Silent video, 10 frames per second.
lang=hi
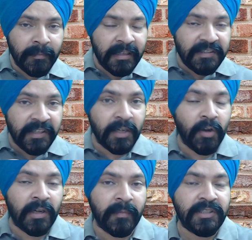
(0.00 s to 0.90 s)
मैं सीरियल
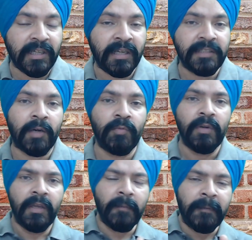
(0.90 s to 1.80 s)
ऑर्डर में चलना चाहूं
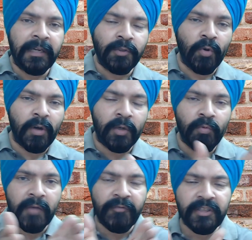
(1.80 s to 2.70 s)
कि पहले दो
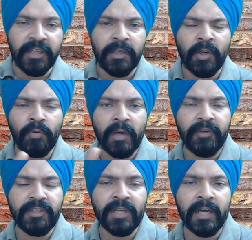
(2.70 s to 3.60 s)
करूंगा फिर तीन करूंगा
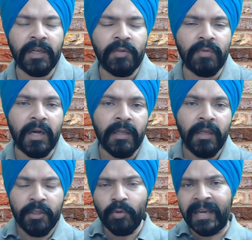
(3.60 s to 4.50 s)
फिर चार करूंगा
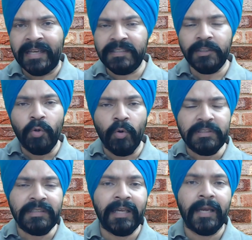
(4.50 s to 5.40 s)
तो ऐसे तो हो
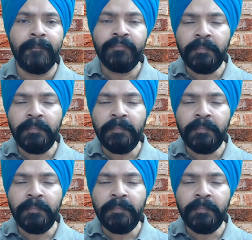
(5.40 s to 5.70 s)
सकता है